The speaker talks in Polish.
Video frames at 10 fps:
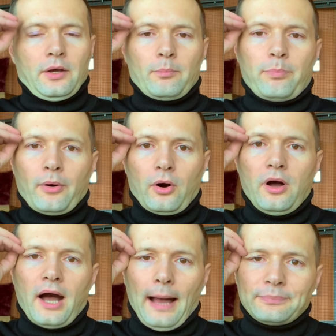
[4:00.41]
Bo
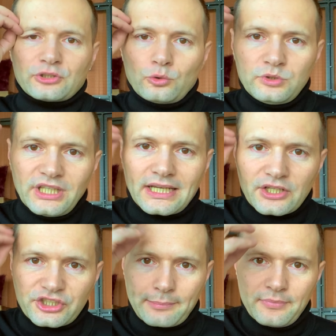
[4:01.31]
absolutnie
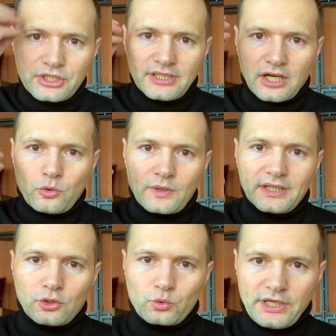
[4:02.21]
każda myśl, jaką
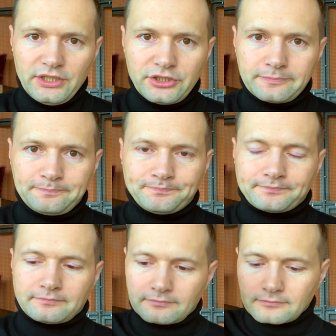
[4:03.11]
generujesz,
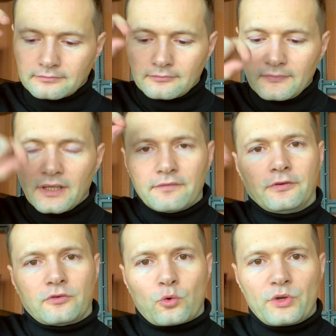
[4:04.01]

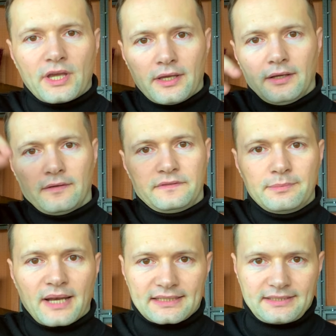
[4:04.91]
wywołuje
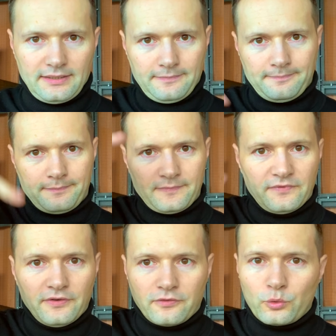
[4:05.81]
wibrację.
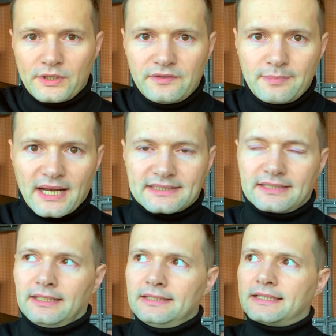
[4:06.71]
Wywołuje
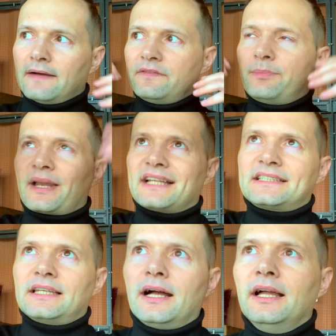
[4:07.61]
wibrację i ta
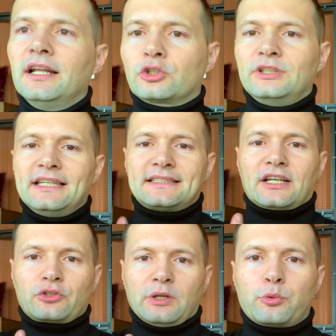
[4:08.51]
wibracja to nie jest
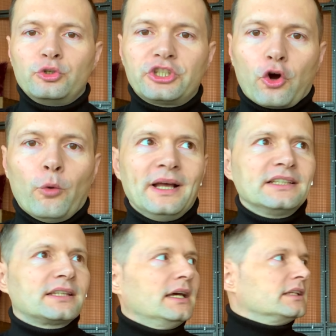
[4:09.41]
tak, że ona pójdzie o
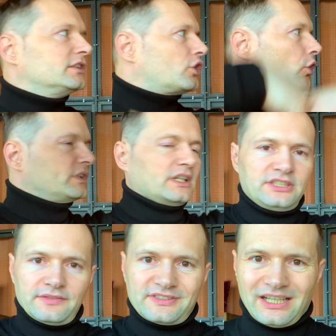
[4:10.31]
metr, tylko ona
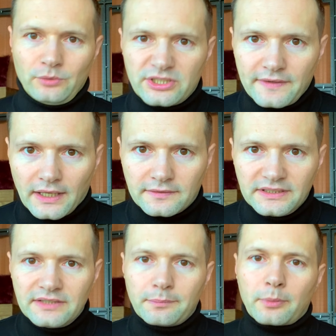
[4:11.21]
idzie w cały świat,
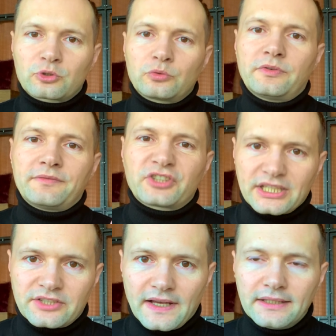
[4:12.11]
idzie po prostu we
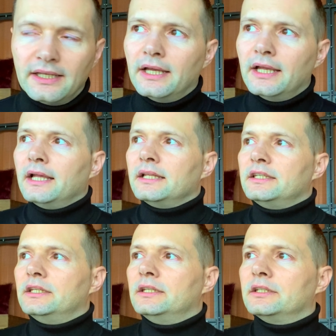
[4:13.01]
wszechświat.
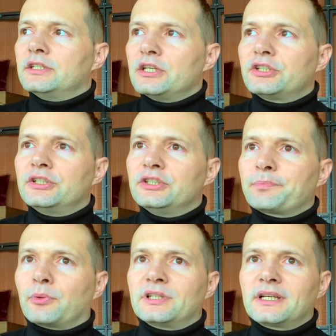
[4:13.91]
I jeśli
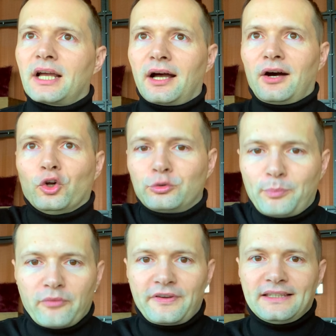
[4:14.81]
spotyka
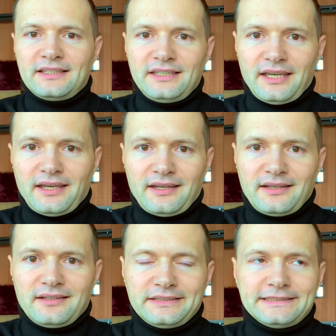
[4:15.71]
odpowiednie.
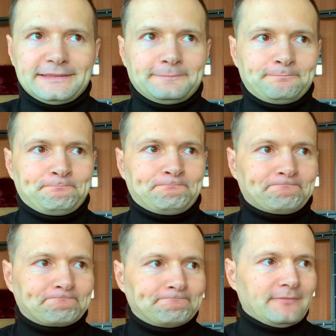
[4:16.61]

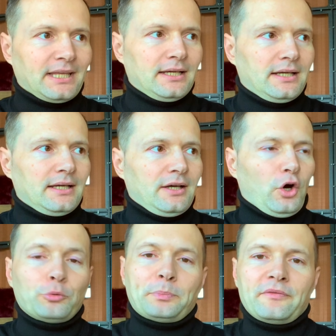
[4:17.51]
Yy,
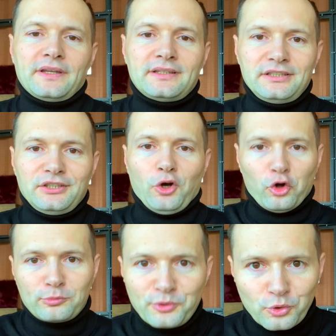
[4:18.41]
odpowiedni
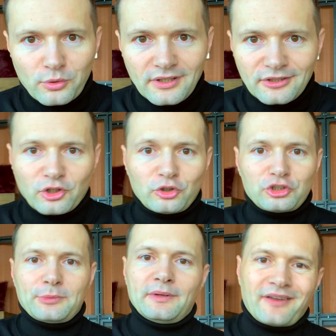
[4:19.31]
odbiór, to do
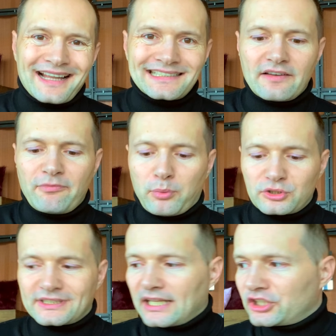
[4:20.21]
ciebie wraca w
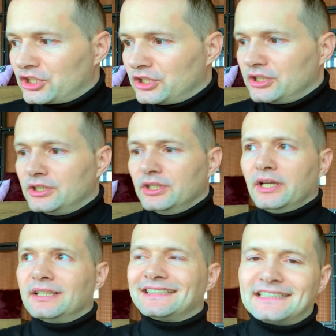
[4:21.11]
postaci
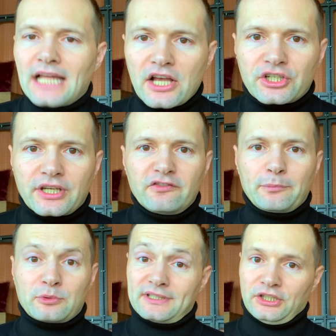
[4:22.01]
zdarzeń, w
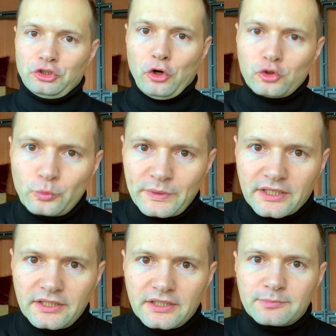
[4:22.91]
postaci osób,
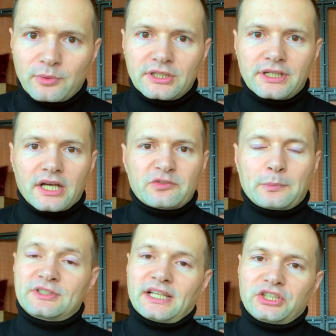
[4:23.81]
jakie spotykasz, w
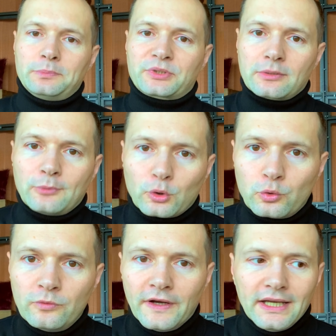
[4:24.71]
postaci
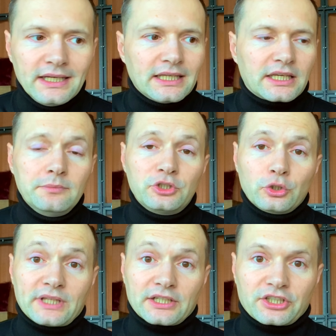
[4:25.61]
przedmiotów, jakimi się
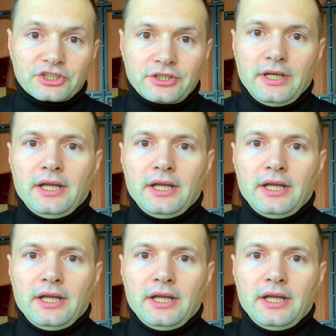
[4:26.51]
otaczasz.